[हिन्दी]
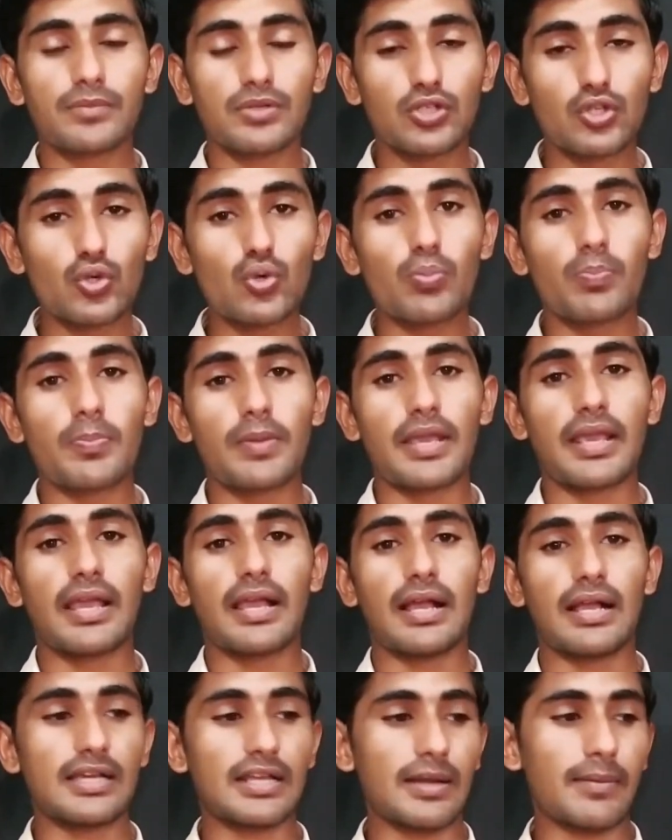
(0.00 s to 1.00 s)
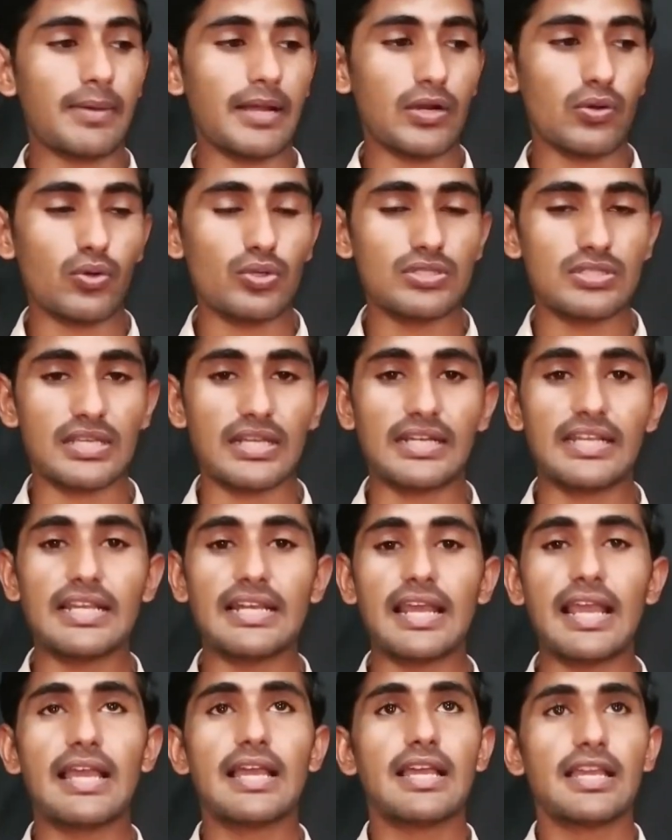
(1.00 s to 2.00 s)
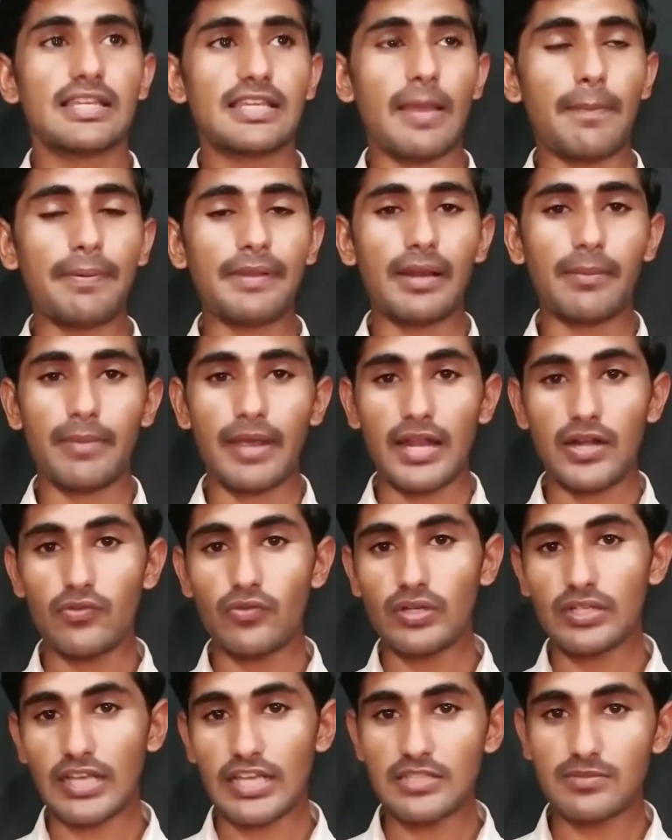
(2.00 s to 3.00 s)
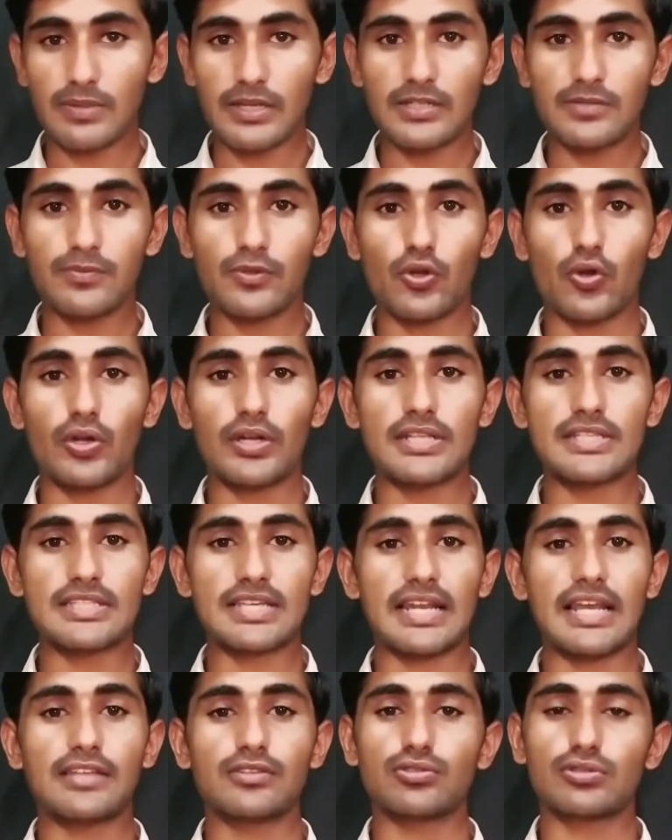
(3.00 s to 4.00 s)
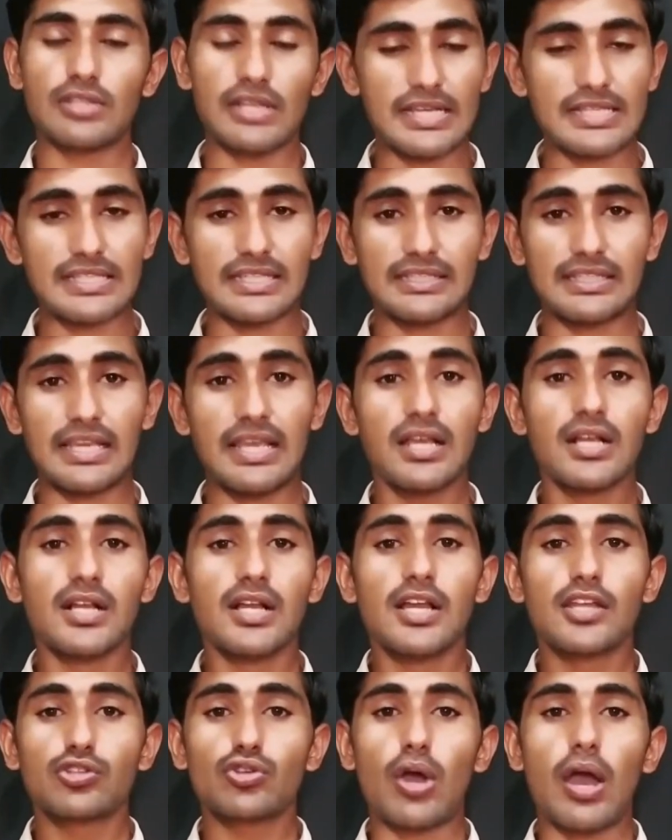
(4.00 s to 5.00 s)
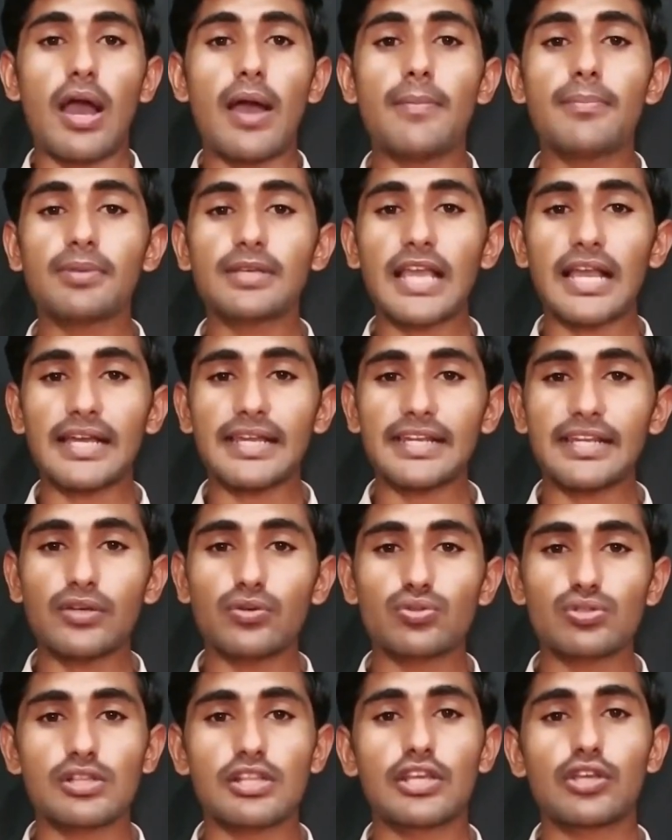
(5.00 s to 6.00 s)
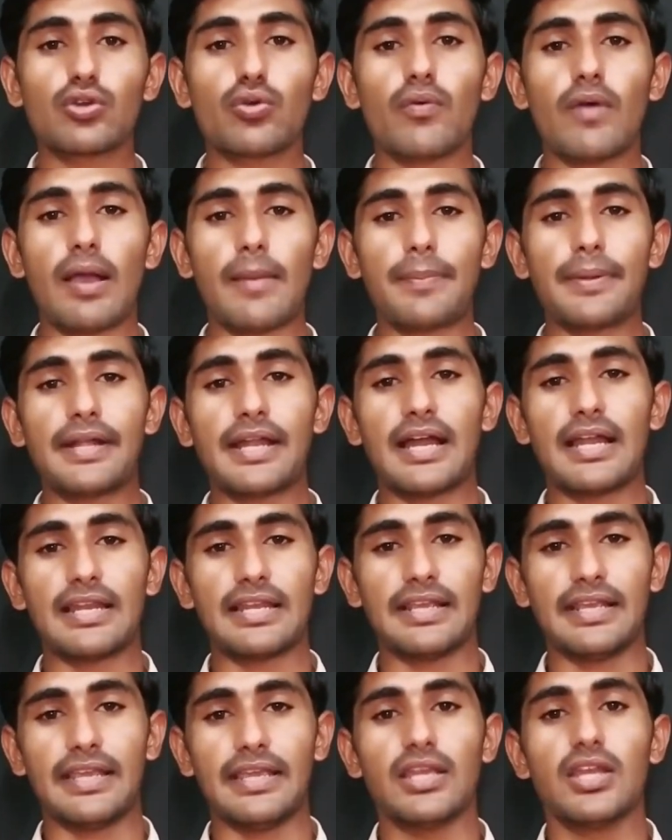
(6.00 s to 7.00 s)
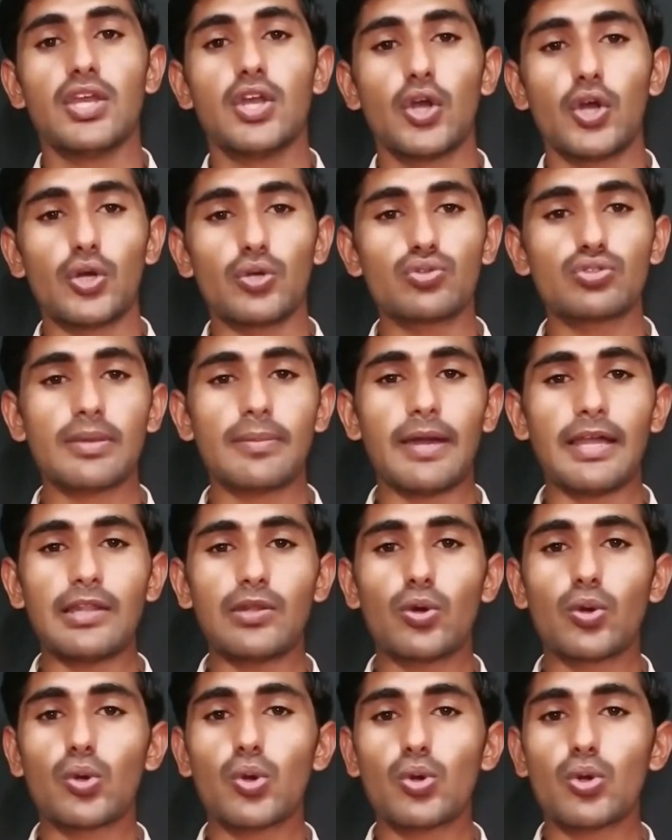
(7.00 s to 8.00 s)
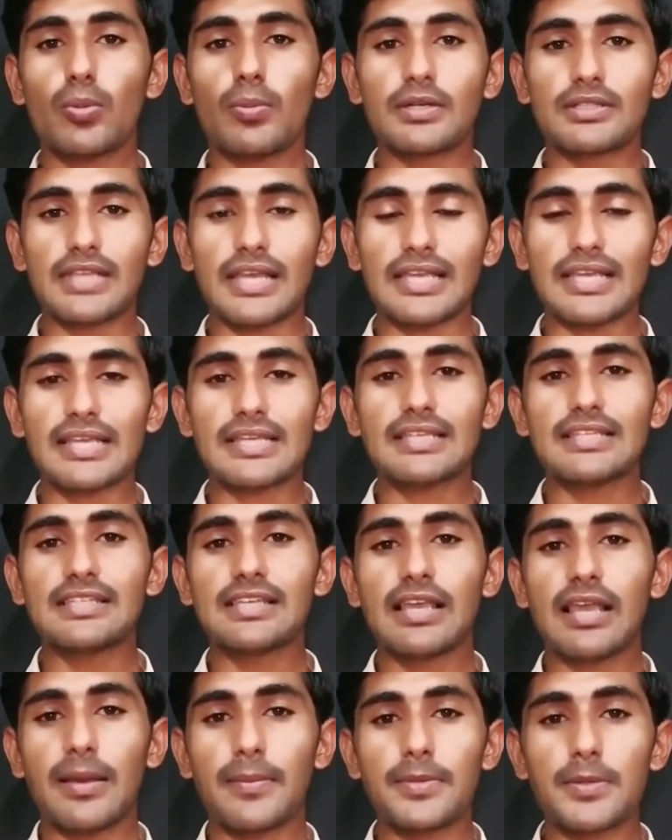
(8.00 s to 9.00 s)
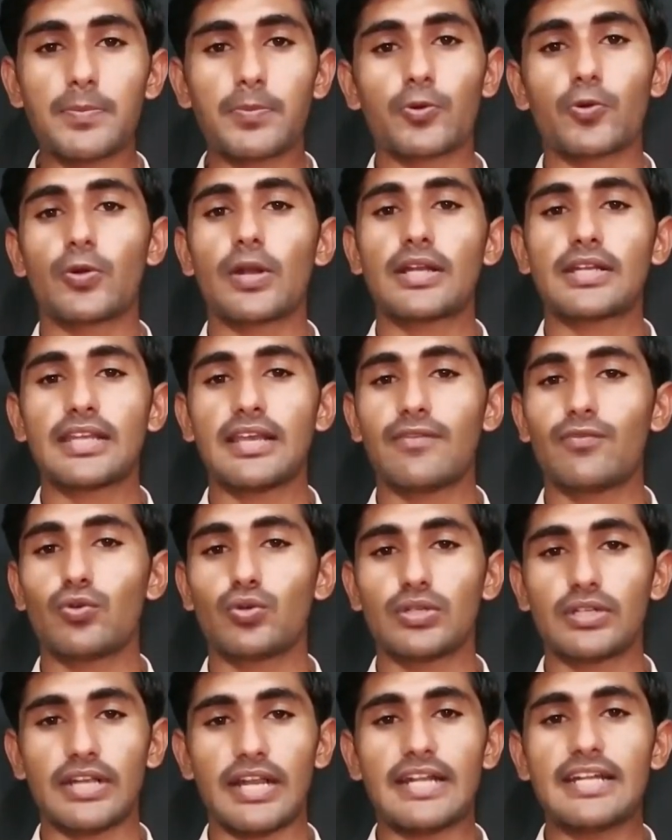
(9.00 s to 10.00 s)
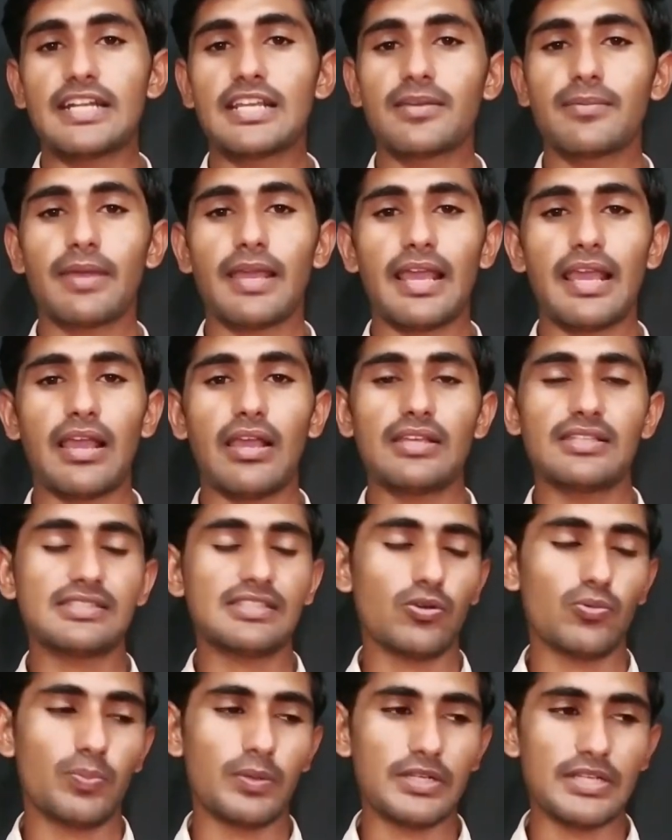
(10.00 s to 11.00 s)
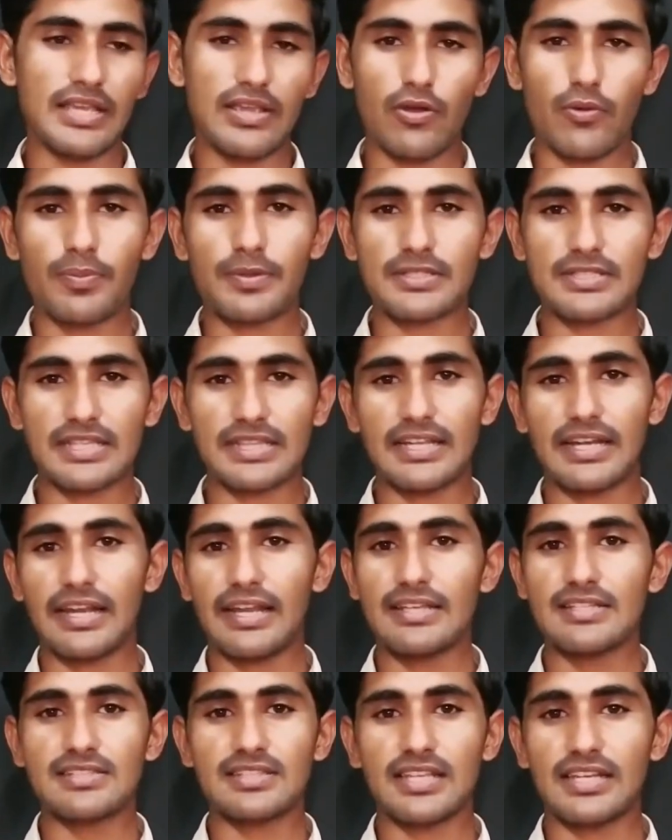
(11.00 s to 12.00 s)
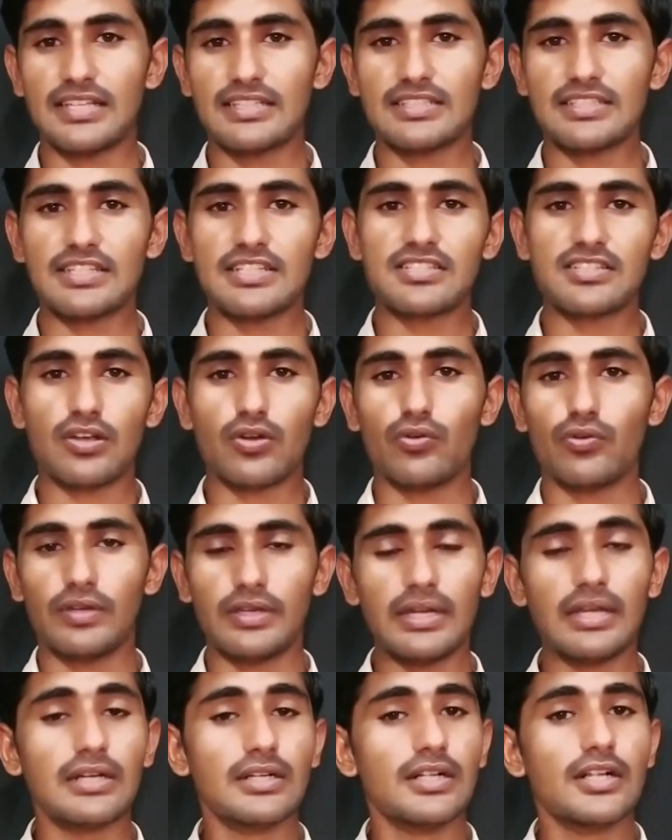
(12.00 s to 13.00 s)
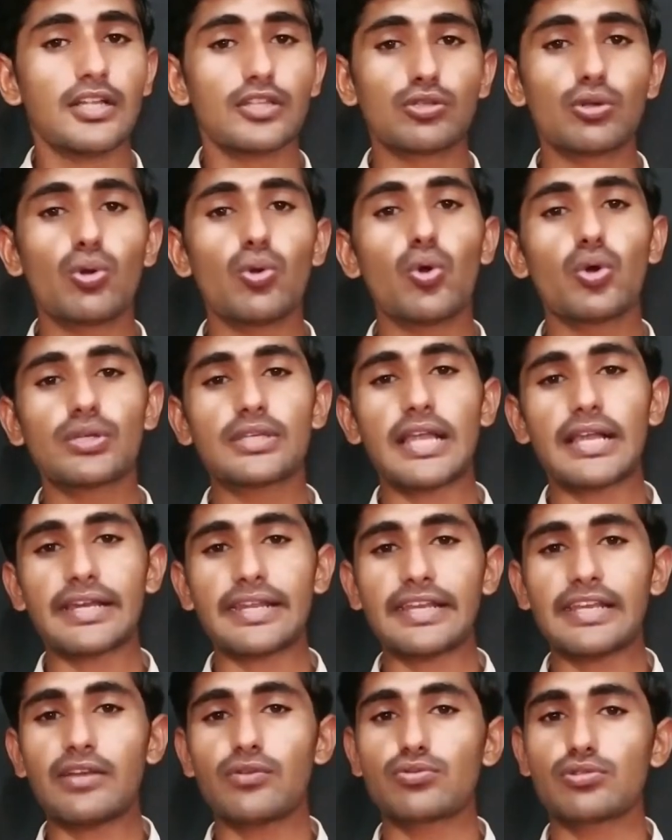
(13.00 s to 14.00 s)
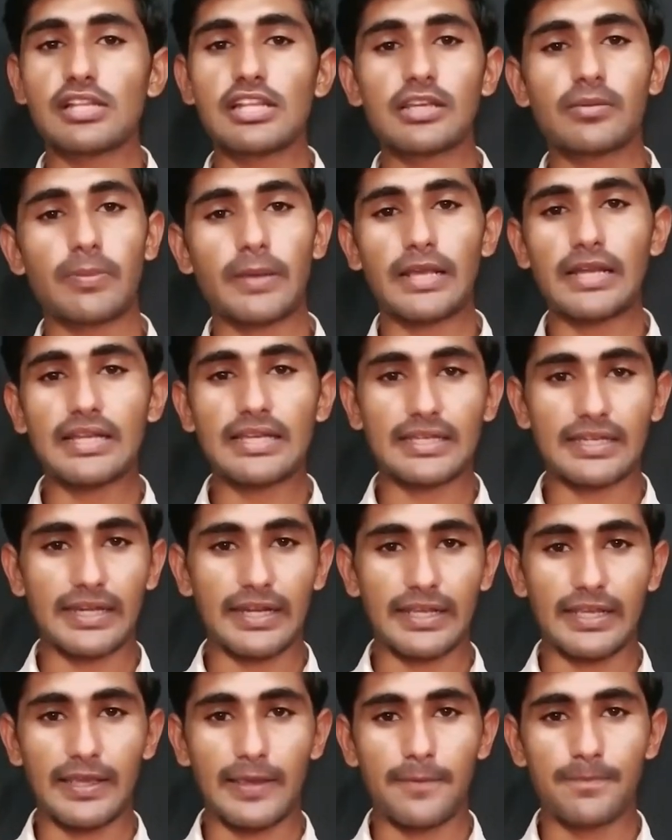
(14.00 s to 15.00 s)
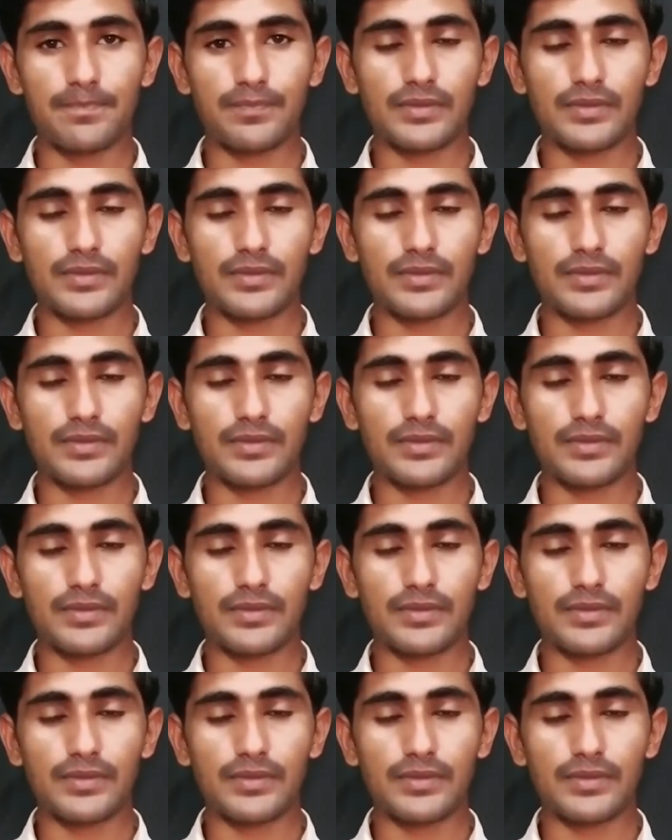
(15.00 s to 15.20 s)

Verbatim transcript: ग्रुप में अगर हमारा कोई सर्किल है या फिर हम एडवर्टाइजमेंट भी ऑनलाइन चलाए तो चला सकते हैं तो हम क्या करेंगे उस लिंक को वहां पे डालेंगे और उसके बाद लोगों को बताएंगे कि ये अभी प्रोडक्ट है वो ट्रेंडिंग में है इसके ऊपर ये ऑफर चल रहे हैं इस तरीके से डिस्काउंट वगैरह तो लोग क्या करेंगे उस लिंक पे क्लिक करेंगे